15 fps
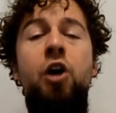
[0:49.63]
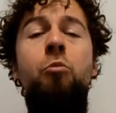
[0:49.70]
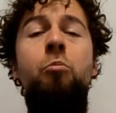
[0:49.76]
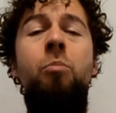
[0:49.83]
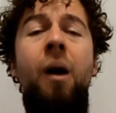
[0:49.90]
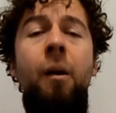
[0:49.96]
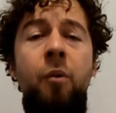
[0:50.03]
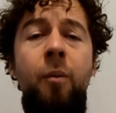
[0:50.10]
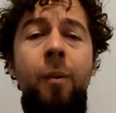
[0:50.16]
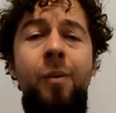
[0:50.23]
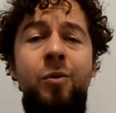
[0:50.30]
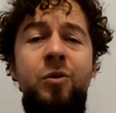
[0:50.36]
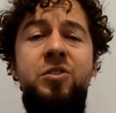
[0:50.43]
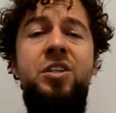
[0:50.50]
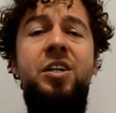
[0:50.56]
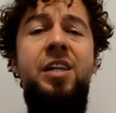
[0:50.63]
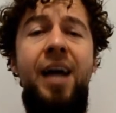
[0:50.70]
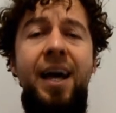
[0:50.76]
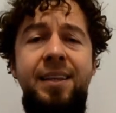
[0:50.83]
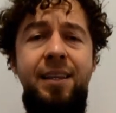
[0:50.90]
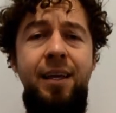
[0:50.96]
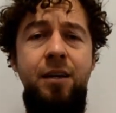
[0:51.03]
Mamo, mamo, chcę
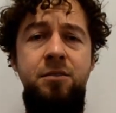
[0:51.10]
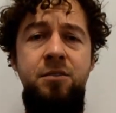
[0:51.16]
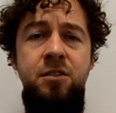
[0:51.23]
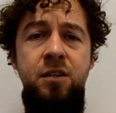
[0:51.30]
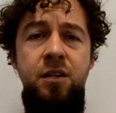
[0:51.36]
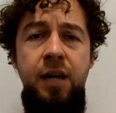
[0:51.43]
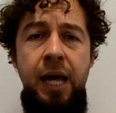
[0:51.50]
latać.